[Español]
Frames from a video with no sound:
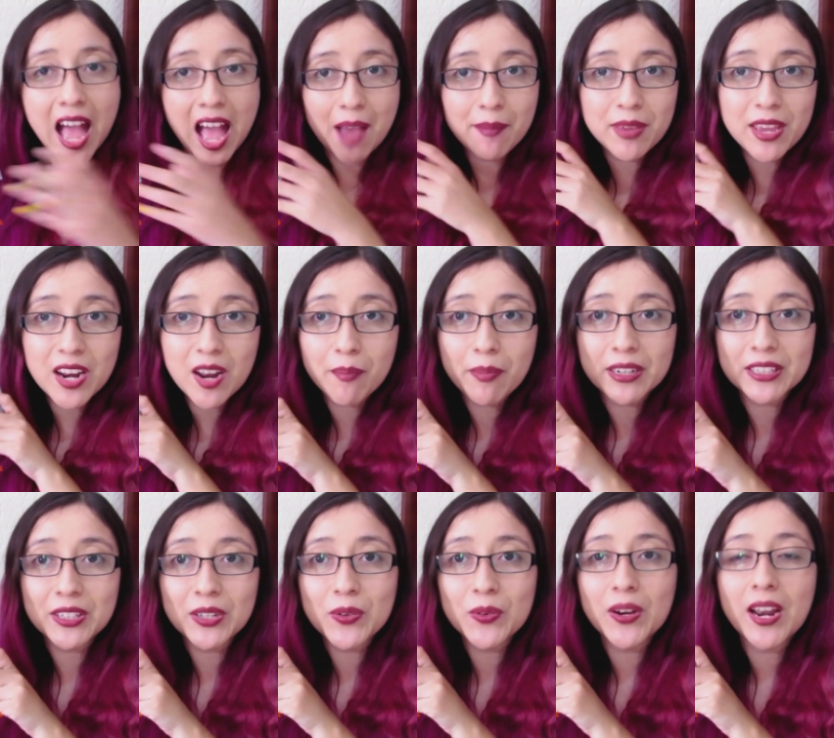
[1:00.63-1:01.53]
A mí en lo
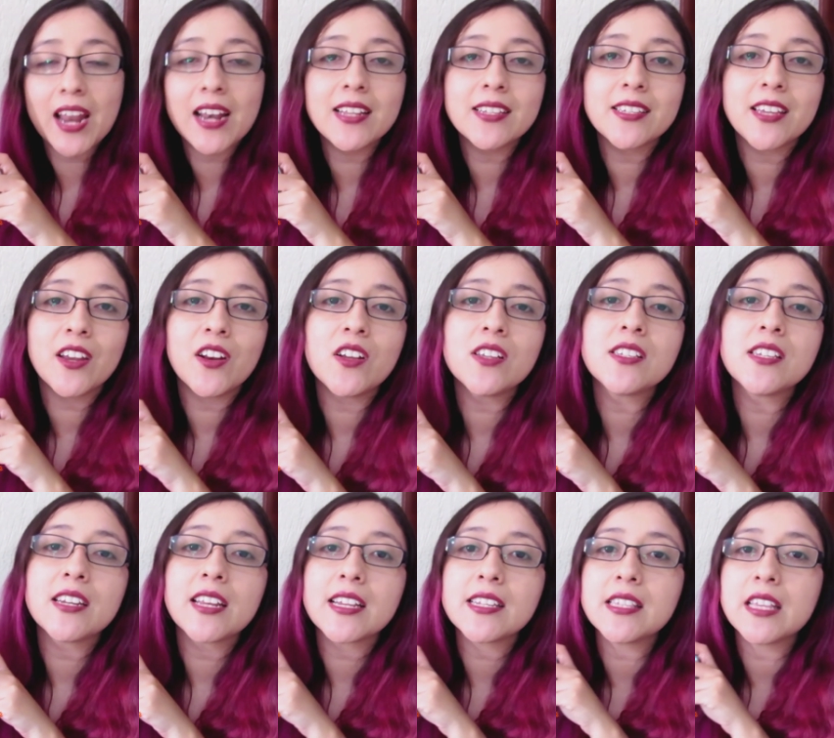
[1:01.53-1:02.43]
particular les quiero
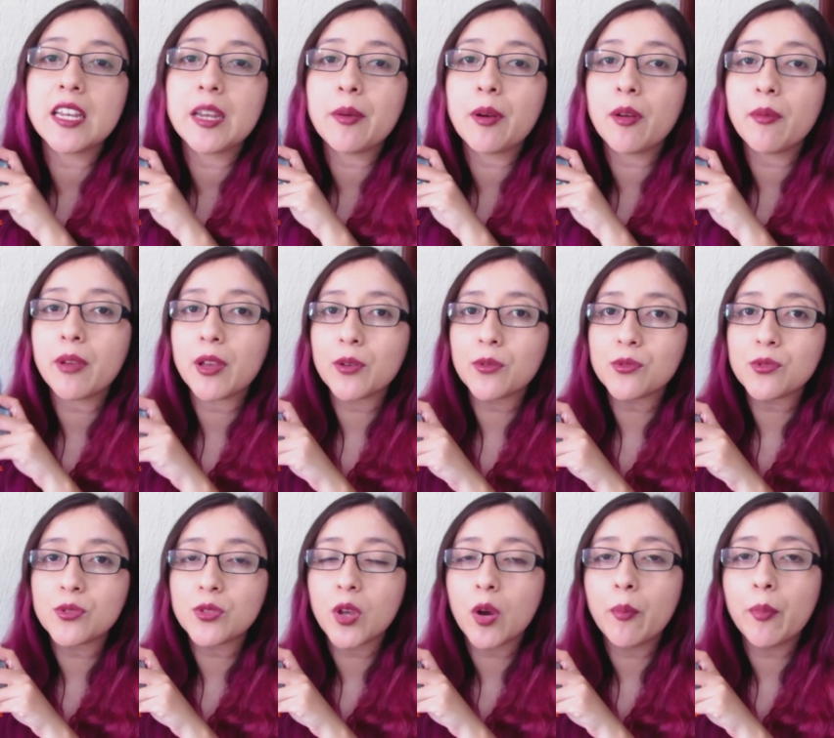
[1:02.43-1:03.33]
decir que este libro me
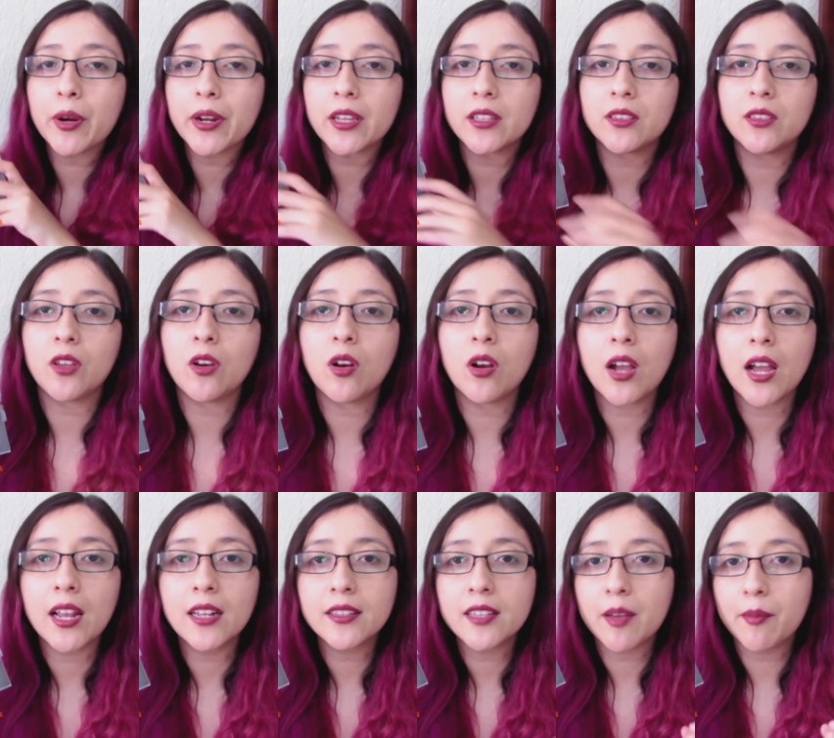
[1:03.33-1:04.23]
gustó porque
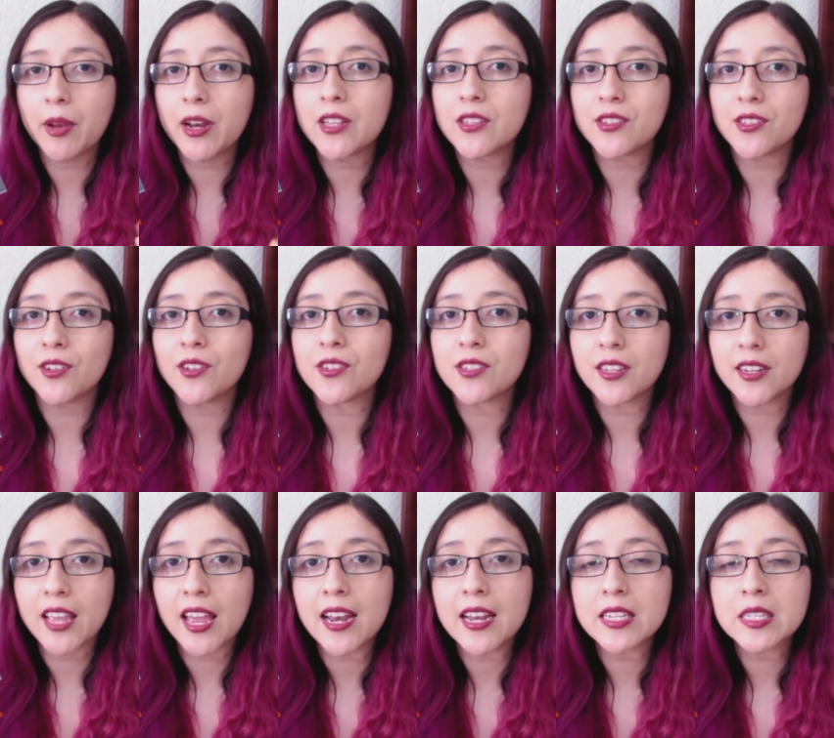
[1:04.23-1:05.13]
toca el tema de asesinos
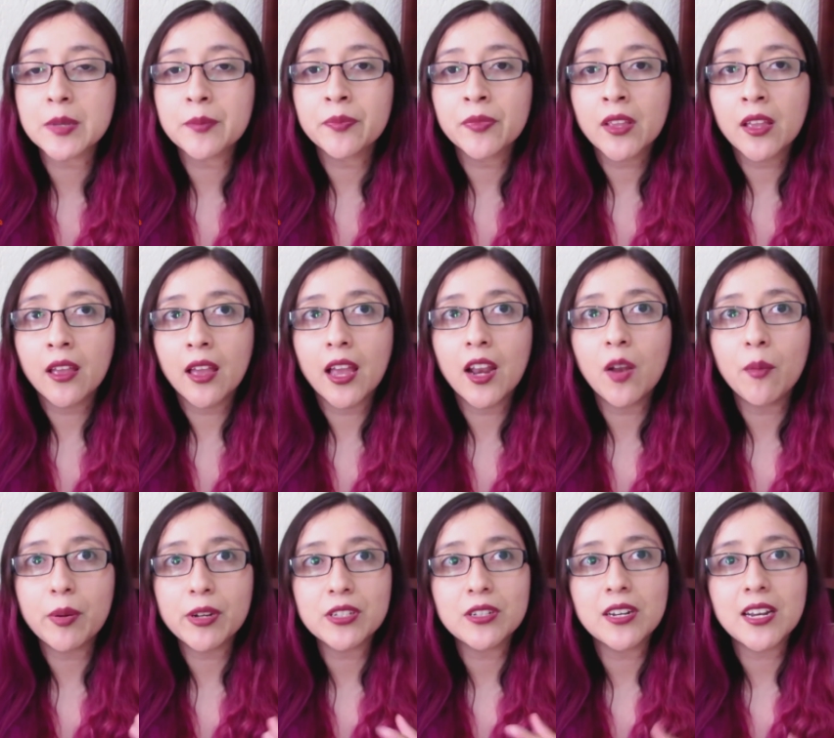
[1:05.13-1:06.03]
seriales. En
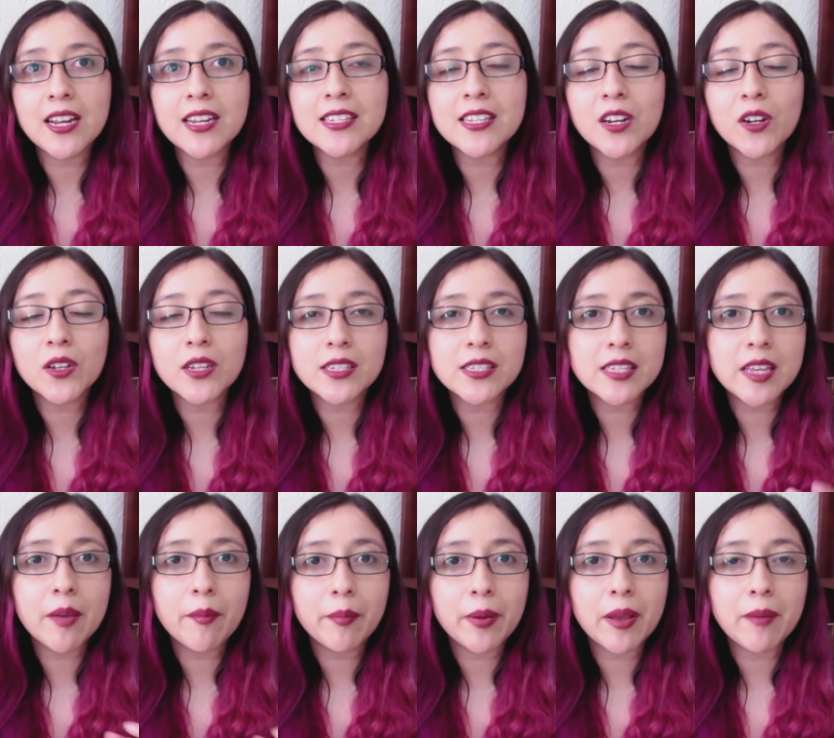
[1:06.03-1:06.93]
lo personal es algo que
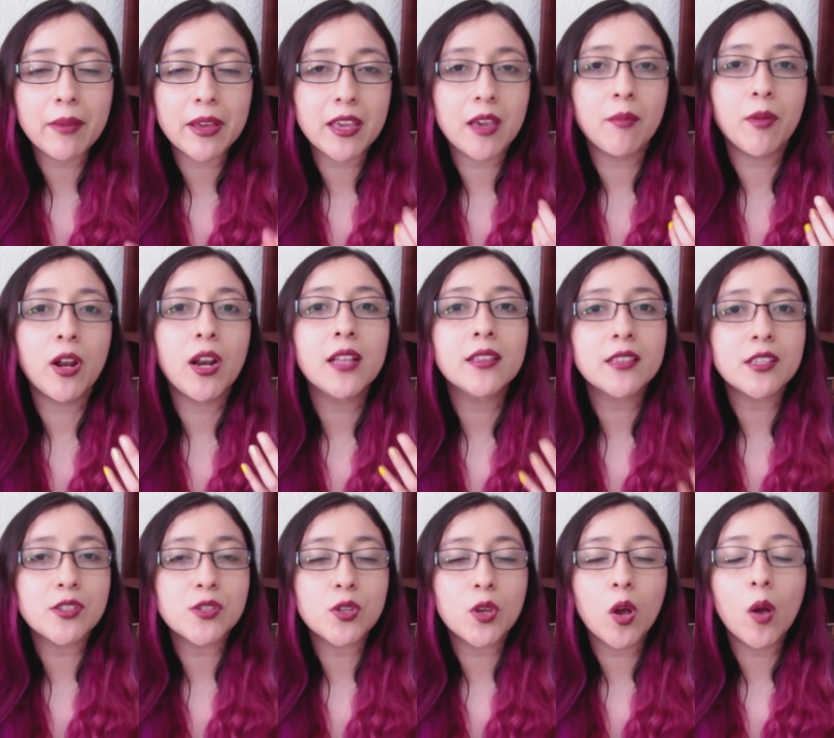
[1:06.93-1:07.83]
siempre me ha llamado la
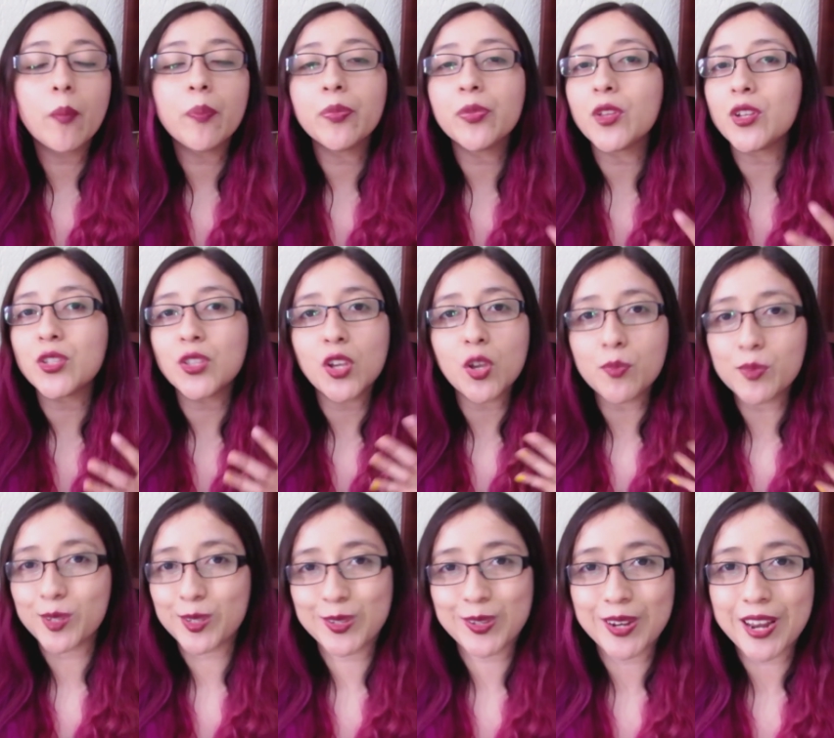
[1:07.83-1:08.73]
atención. No estoy
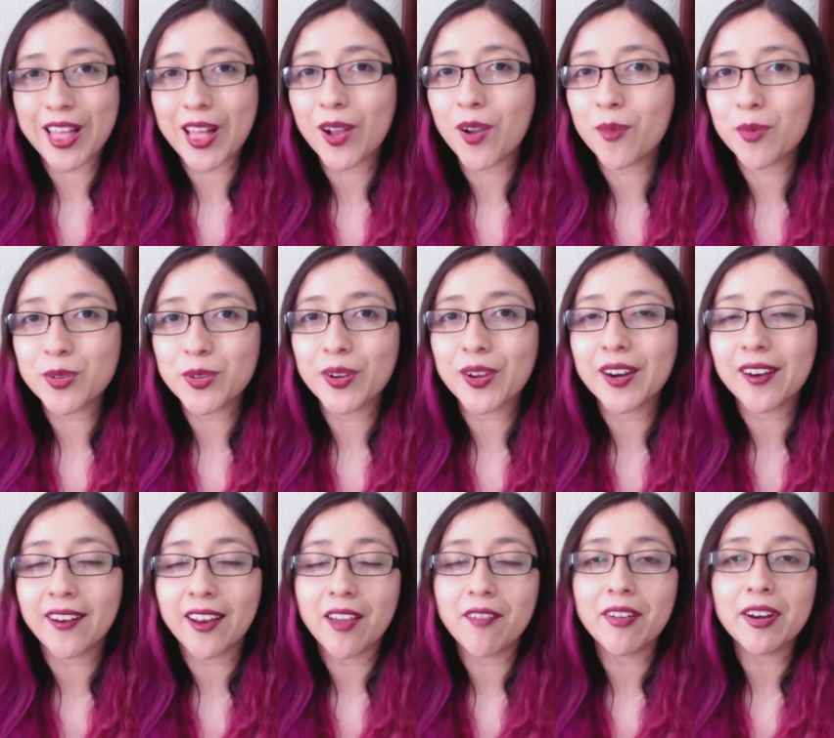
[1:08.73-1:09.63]
obsesionada como John
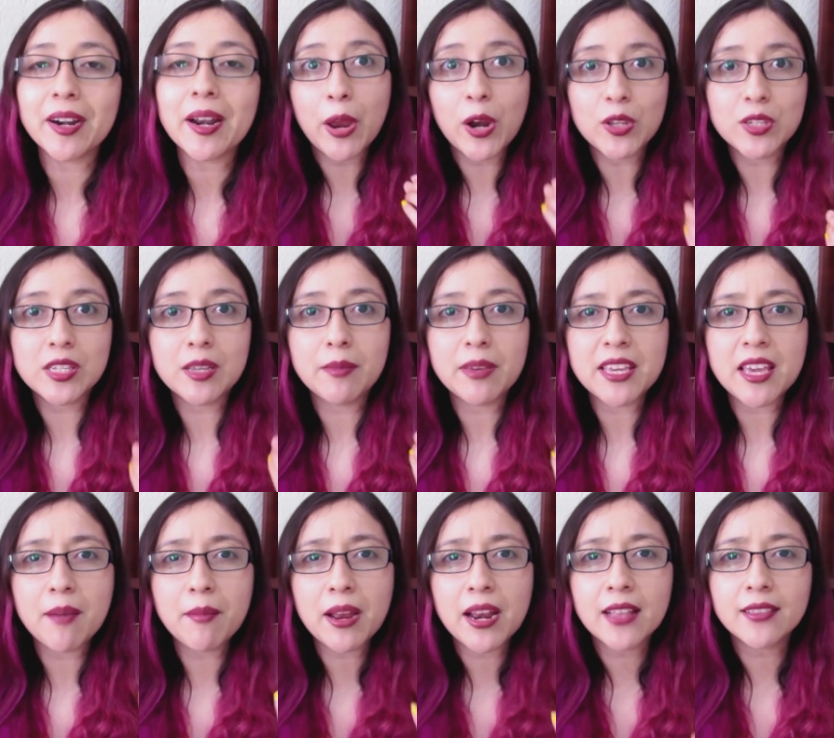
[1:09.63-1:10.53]
Clever, pero sí me
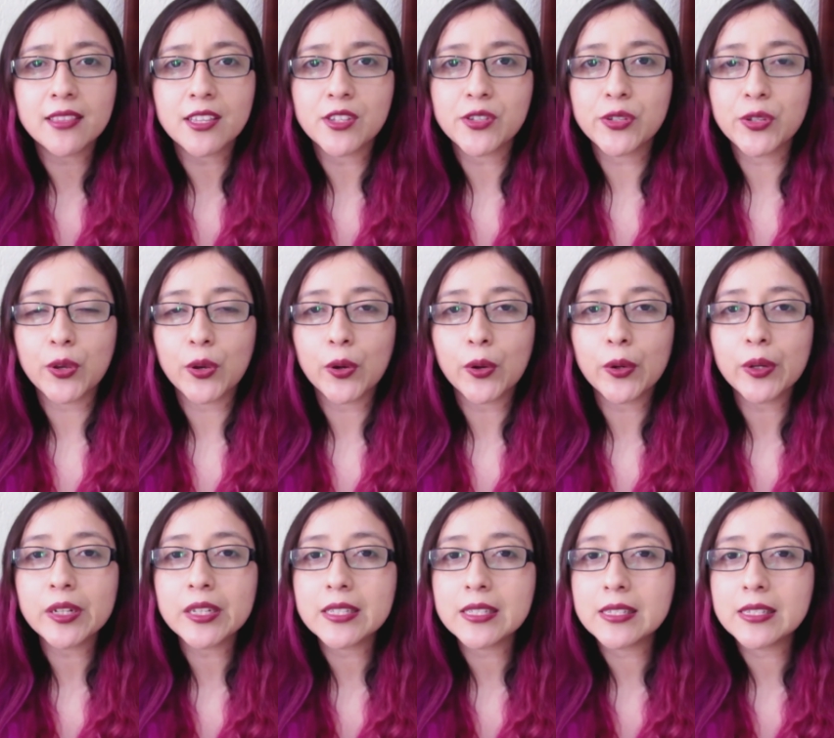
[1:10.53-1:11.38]
llama la atención.